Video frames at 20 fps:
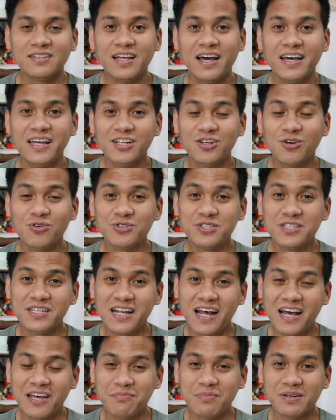Dahil kung
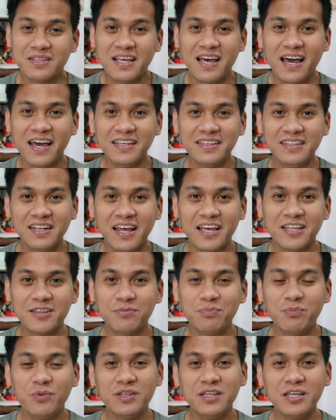sila ay madehydrate,
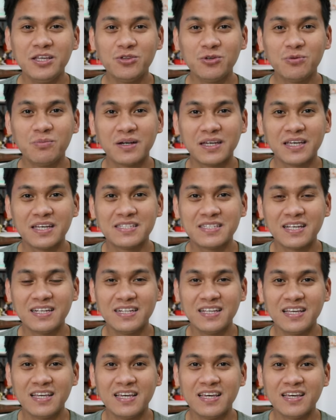pwede itong maging
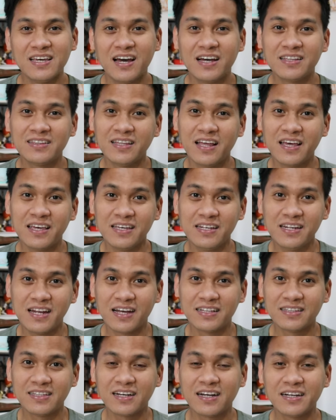sanhi at
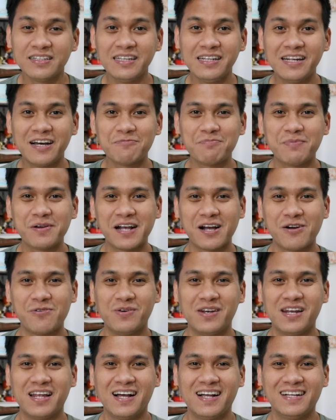dahilan ng kanilang
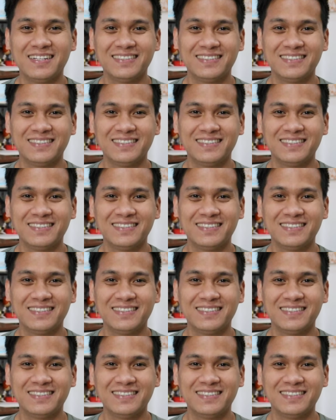pagkawala.